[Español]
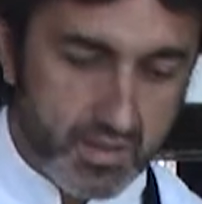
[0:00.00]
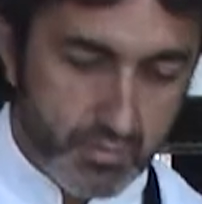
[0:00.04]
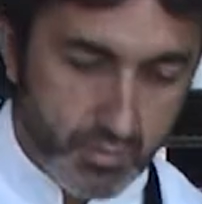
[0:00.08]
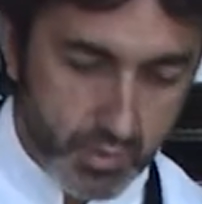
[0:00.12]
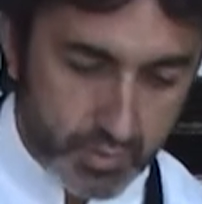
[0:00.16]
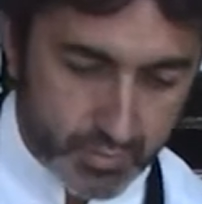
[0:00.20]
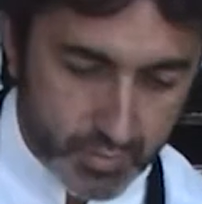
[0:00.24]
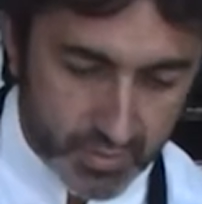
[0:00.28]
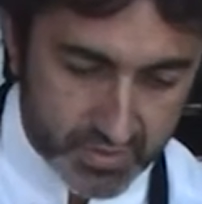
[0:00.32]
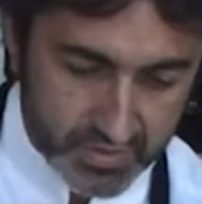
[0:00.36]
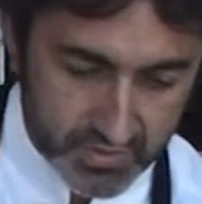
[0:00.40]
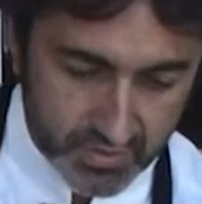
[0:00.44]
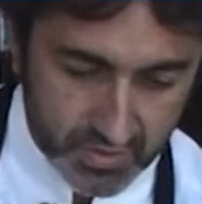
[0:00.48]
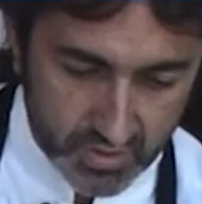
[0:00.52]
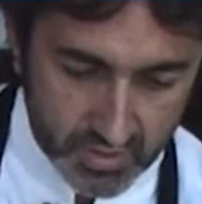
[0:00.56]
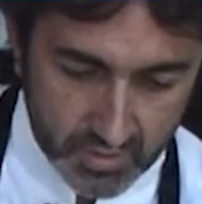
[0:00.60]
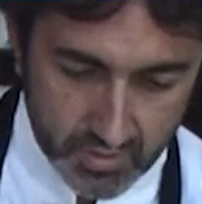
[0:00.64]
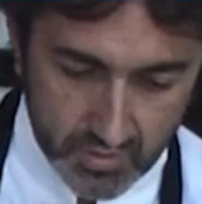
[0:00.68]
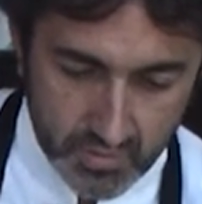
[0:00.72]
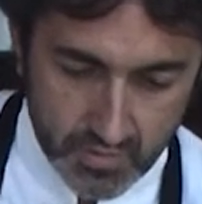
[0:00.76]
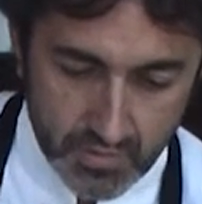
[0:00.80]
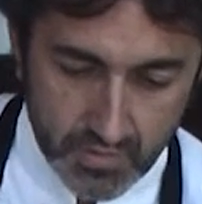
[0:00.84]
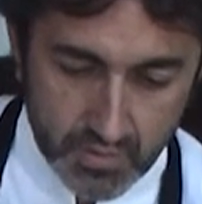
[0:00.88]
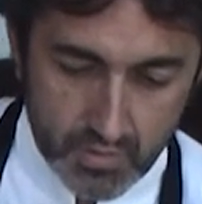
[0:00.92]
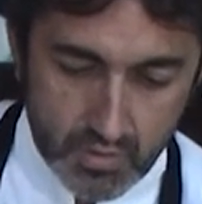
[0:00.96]
Hemos puesto
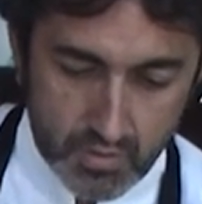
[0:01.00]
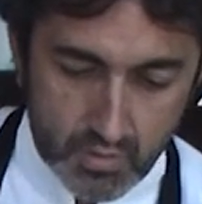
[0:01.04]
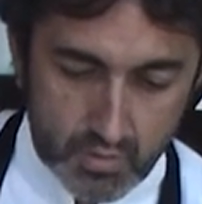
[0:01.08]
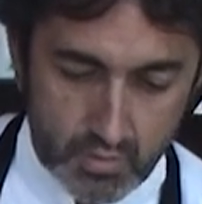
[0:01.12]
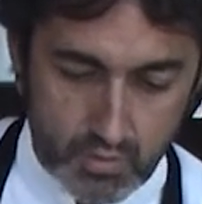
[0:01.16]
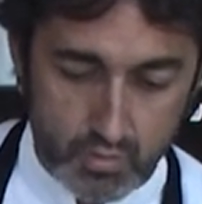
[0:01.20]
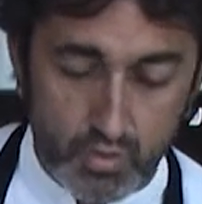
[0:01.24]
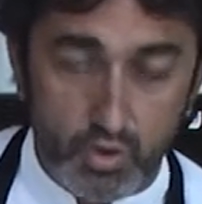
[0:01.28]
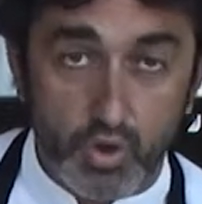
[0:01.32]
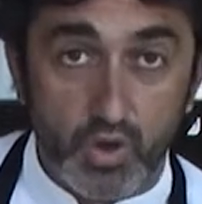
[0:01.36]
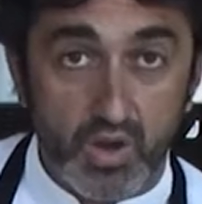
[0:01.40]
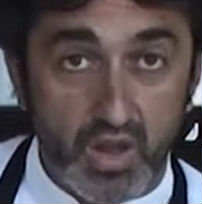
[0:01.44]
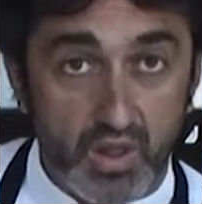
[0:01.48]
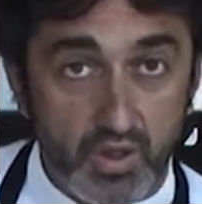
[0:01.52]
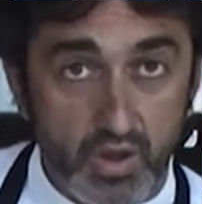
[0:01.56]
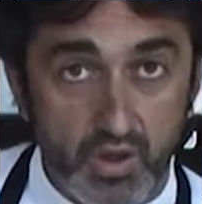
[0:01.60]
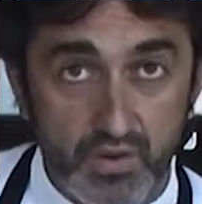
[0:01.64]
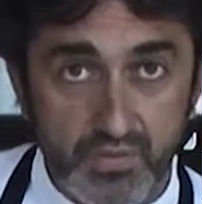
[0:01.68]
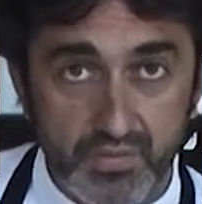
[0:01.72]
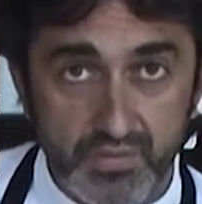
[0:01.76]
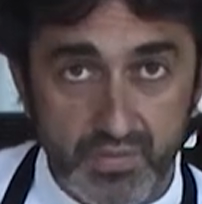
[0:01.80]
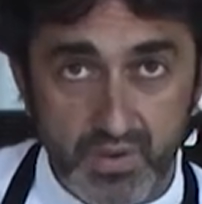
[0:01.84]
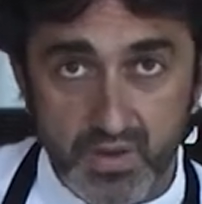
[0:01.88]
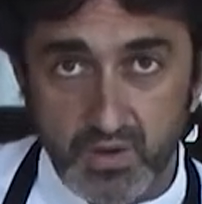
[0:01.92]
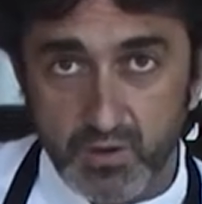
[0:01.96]
un
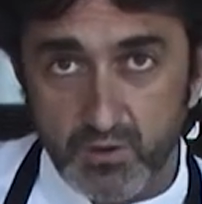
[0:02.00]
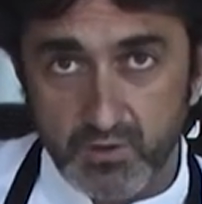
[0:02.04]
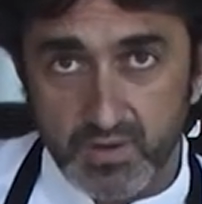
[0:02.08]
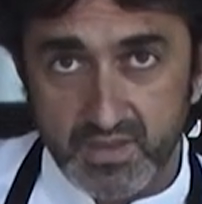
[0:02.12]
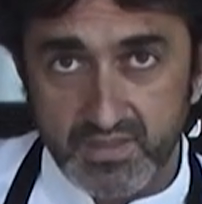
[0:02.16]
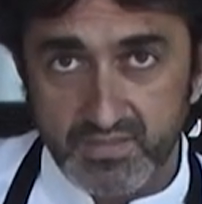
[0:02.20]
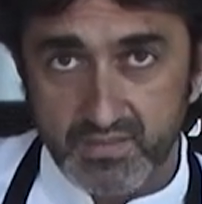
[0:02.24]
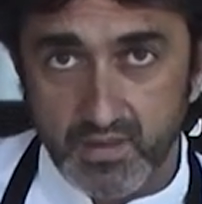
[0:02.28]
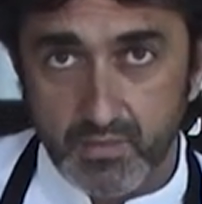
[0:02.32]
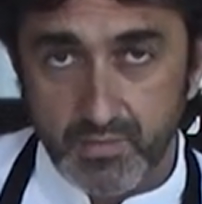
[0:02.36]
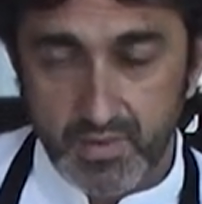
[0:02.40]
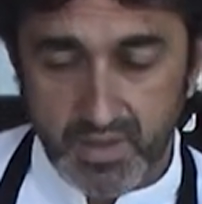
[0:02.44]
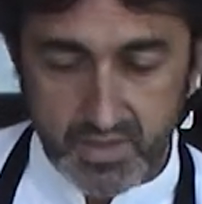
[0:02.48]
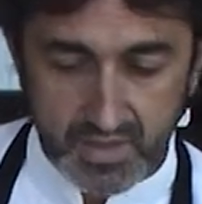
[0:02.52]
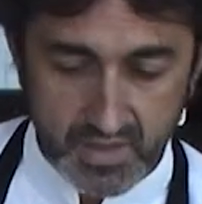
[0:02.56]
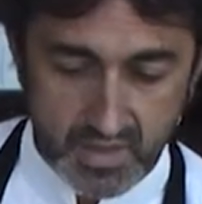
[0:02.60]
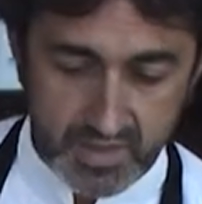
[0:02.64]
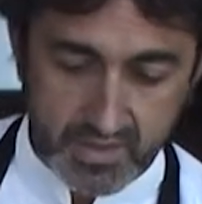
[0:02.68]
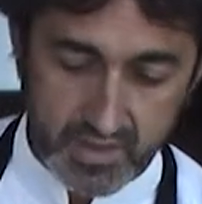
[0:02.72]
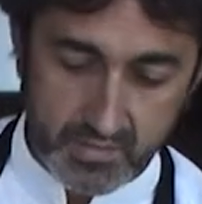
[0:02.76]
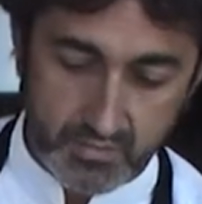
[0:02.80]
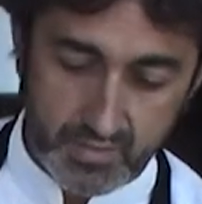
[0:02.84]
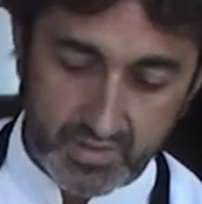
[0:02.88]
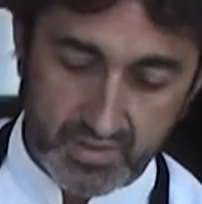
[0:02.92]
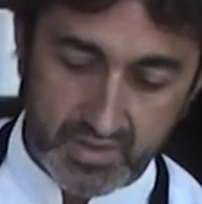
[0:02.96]
colador fino, una estameña
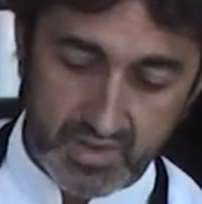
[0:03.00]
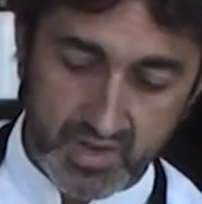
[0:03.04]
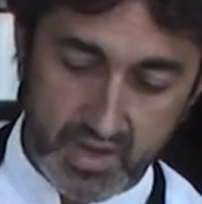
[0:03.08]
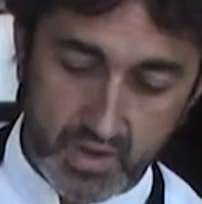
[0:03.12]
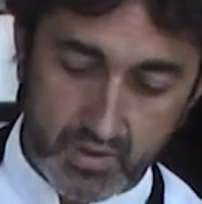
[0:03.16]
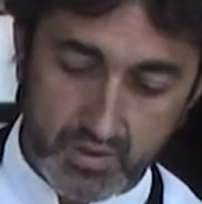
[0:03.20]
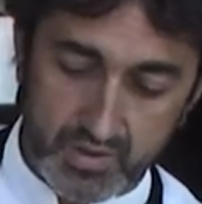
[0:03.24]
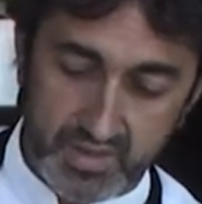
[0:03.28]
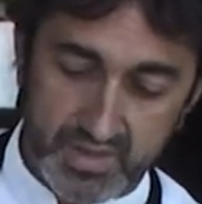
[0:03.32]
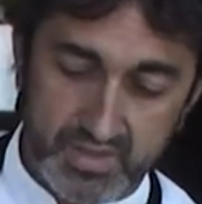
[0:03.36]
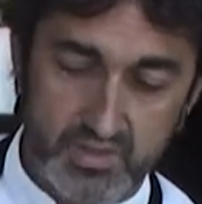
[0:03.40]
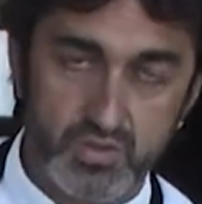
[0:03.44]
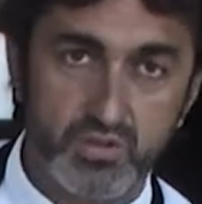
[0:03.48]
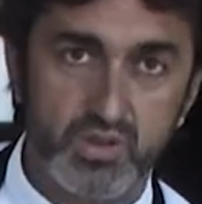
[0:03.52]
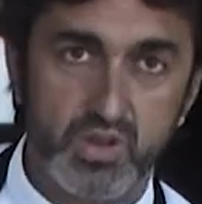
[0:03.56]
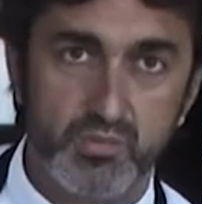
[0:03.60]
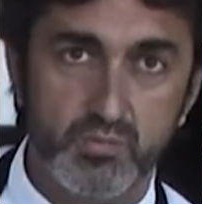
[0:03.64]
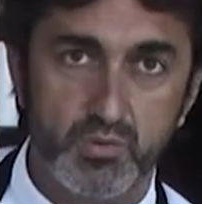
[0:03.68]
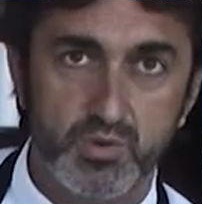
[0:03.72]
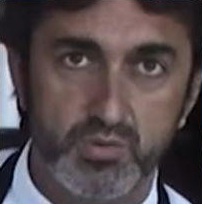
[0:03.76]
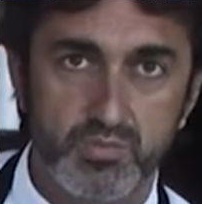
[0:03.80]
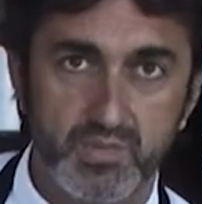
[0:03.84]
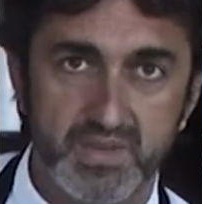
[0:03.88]
y hemos dejado eso que hemos